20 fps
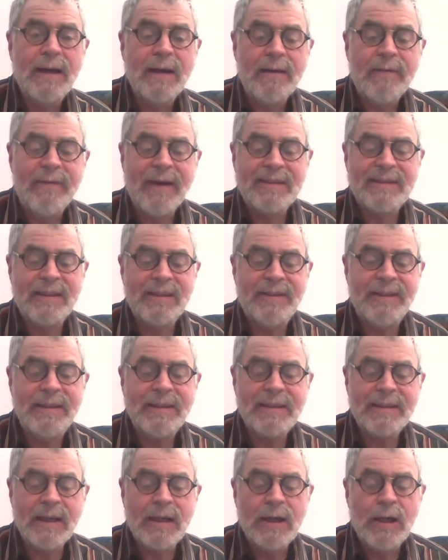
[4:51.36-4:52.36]
Verset
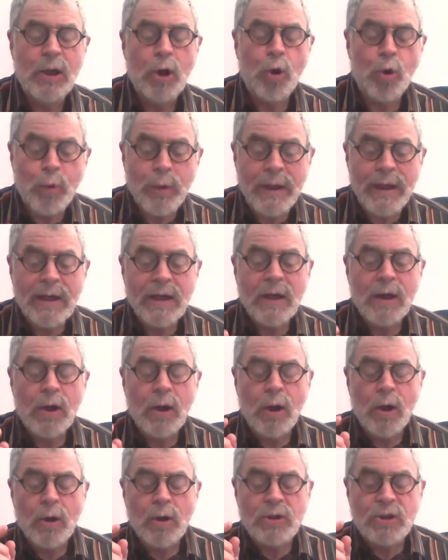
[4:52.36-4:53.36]
10, oui,
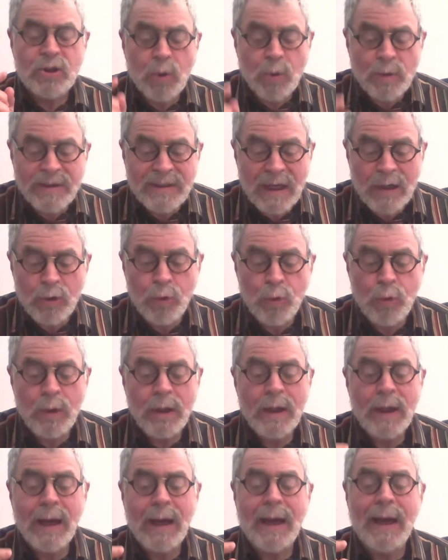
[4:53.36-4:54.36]
son salut
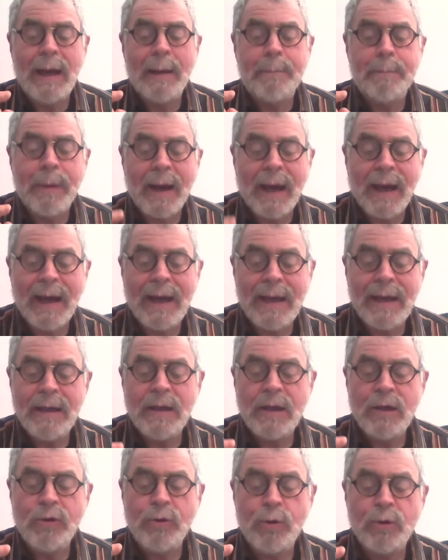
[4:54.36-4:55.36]
est prêt
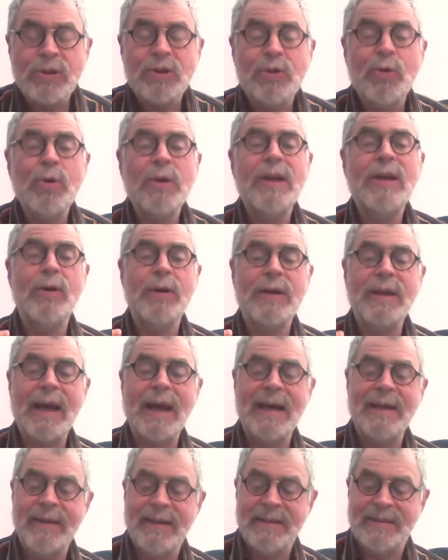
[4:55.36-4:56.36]
de ceux qui le
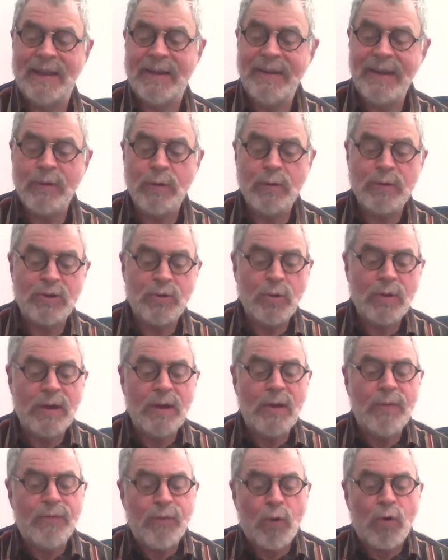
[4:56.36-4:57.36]
craignent, c'est-à-dire de ceux
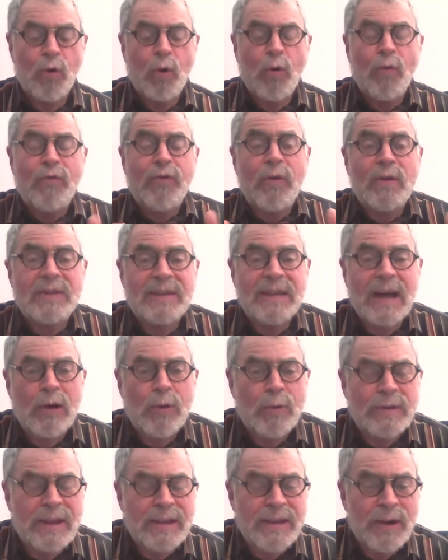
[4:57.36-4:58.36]
qui font confiance à le
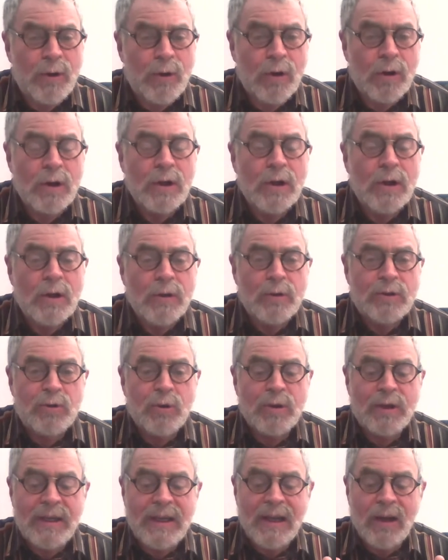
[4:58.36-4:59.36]
Seigneur, de ceux
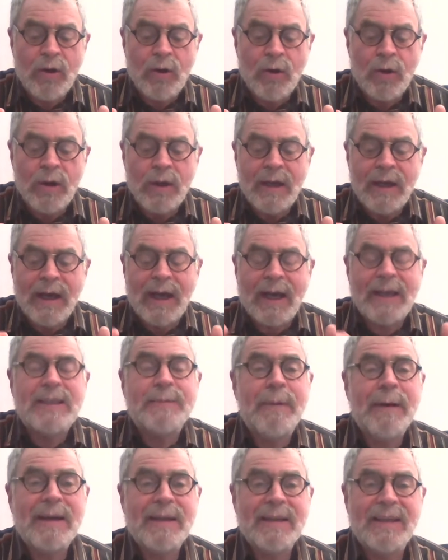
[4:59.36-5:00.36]
qui le
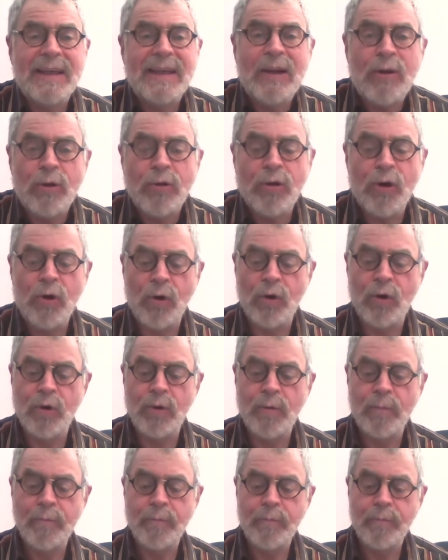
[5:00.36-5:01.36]
respectent et qui l'honorent.
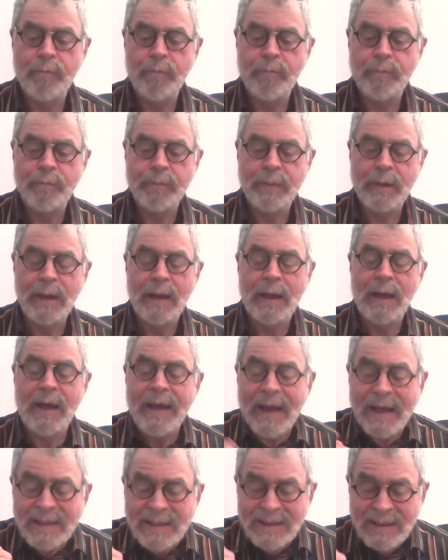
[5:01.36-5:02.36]

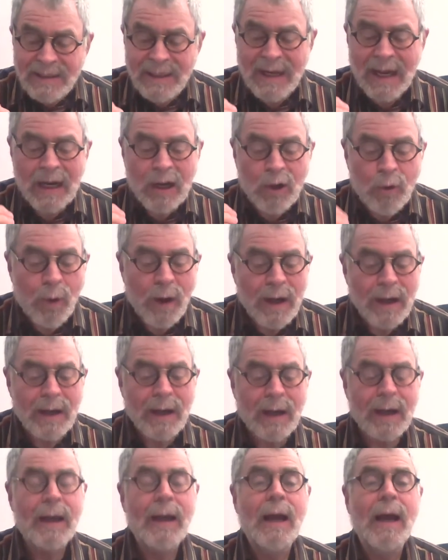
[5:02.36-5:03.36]
Et ainsi la
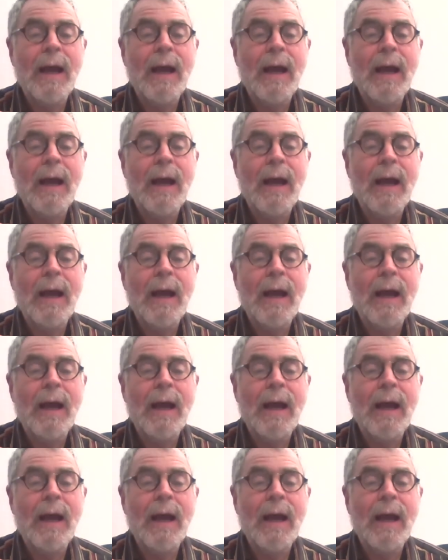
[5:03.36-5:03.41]
gloire